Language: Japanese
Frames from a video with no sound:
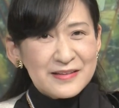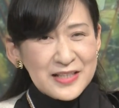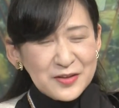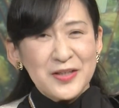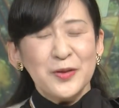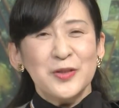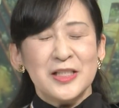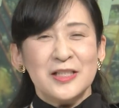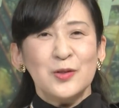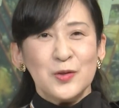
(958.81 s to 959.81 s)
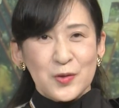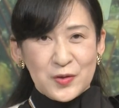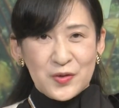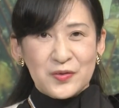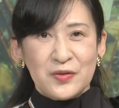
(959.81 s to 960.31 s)
昨夜の地震の状
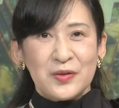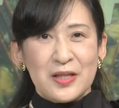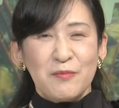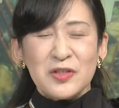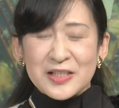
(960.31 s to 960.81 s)
況によってもし